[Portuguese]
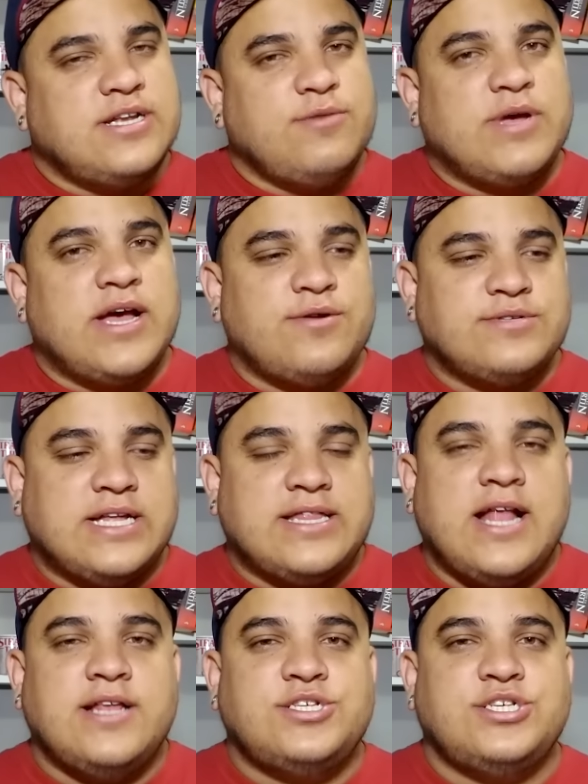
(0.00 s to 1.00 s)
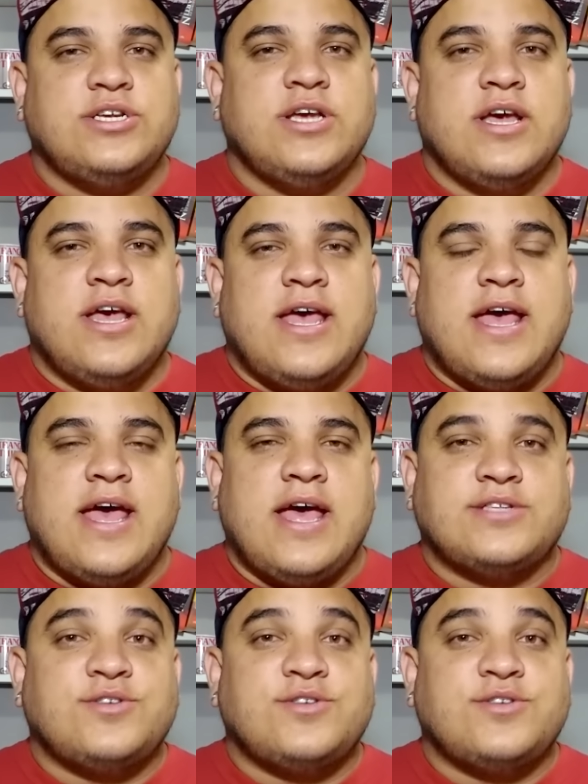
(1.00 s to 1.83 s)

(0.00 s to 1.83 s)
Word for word: se não me engano, um satélite é,